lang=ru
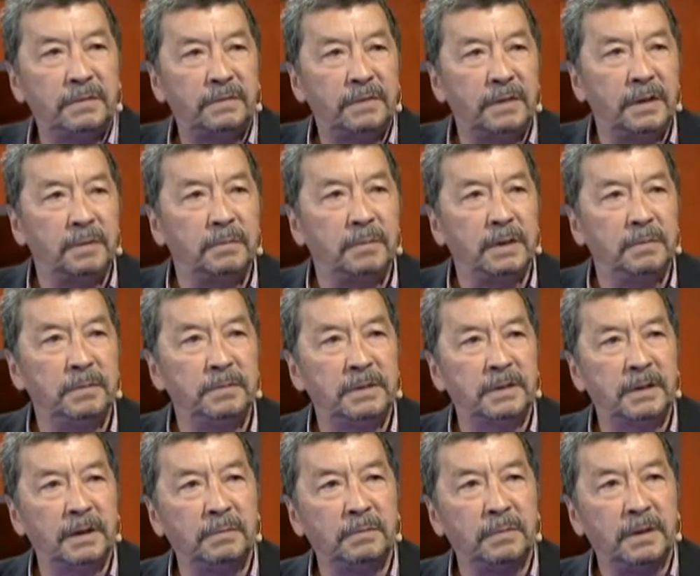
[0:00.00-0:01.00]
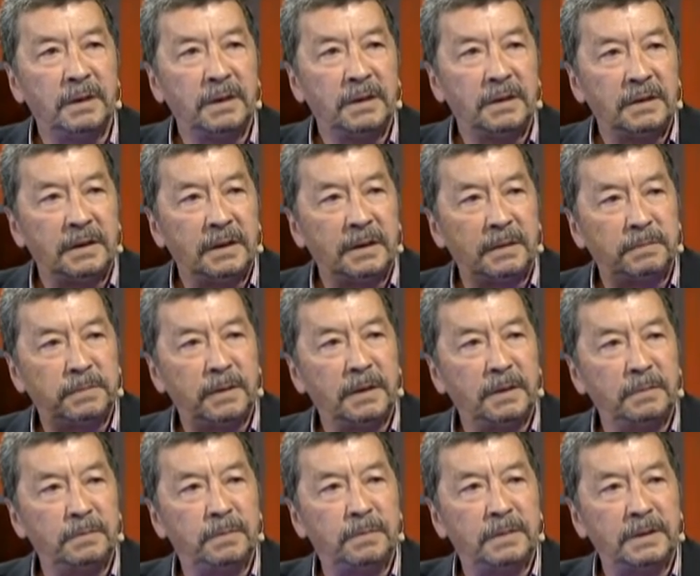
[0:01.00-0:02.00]
фильмами там апа
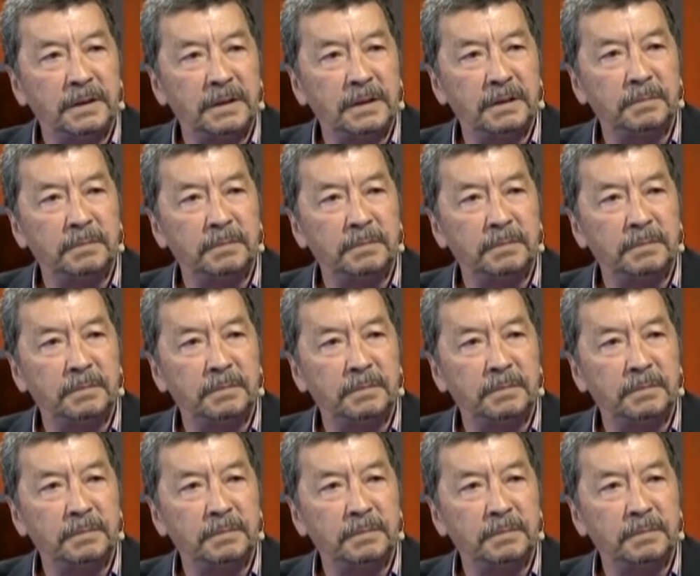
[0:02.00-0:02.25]
был,